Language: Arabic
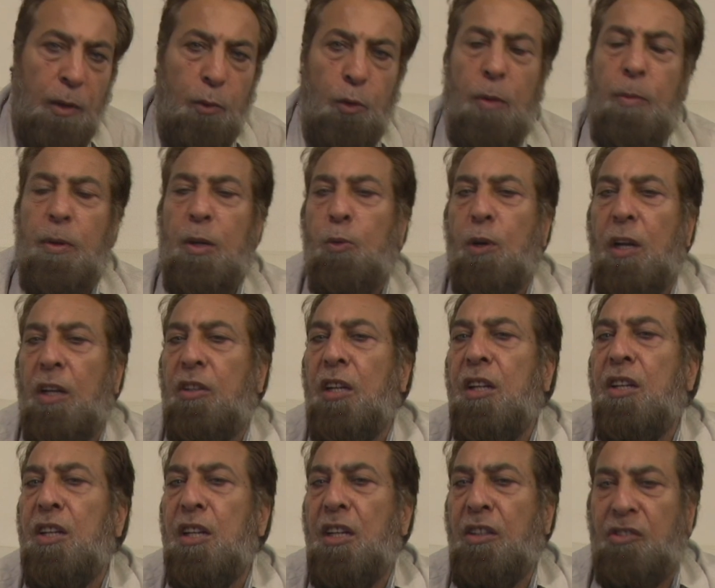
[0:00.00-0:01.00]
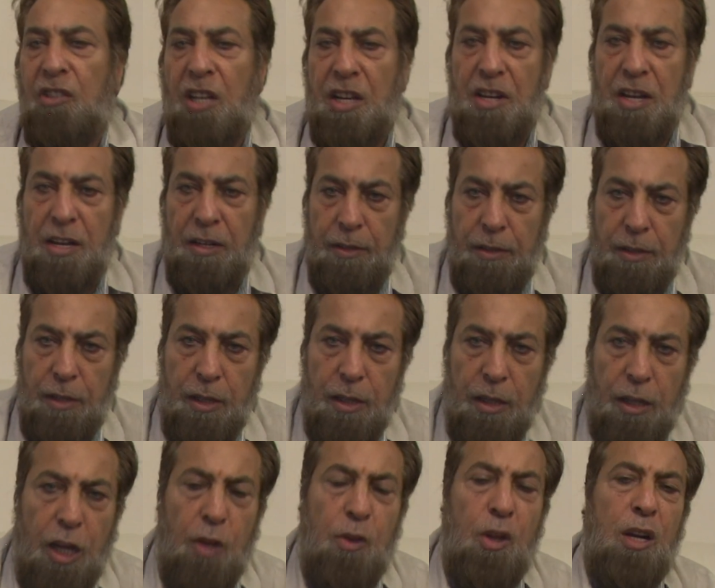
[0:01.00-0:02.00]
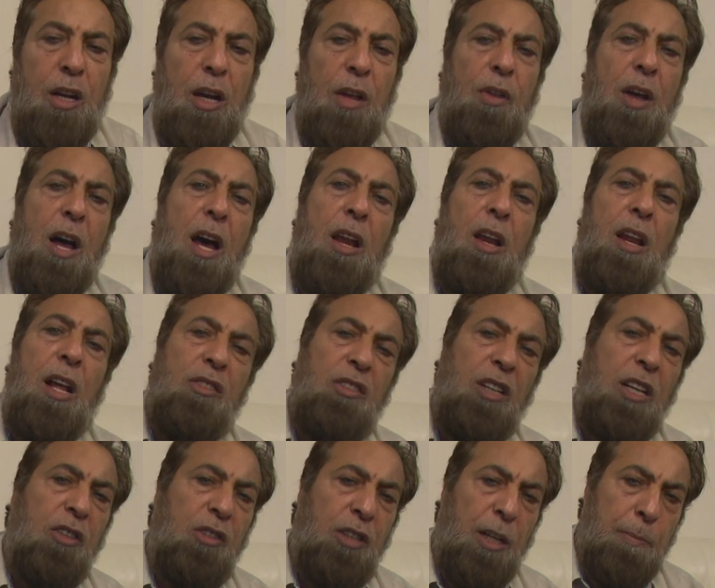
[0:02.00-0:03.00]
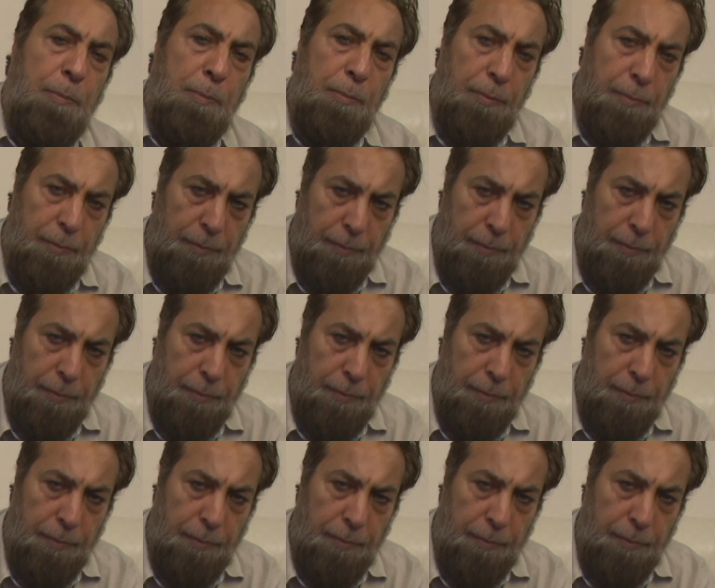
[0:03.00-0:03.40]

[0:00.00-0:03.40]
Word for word: وبالوالدين إحسانا إذا قضاء الله سيتم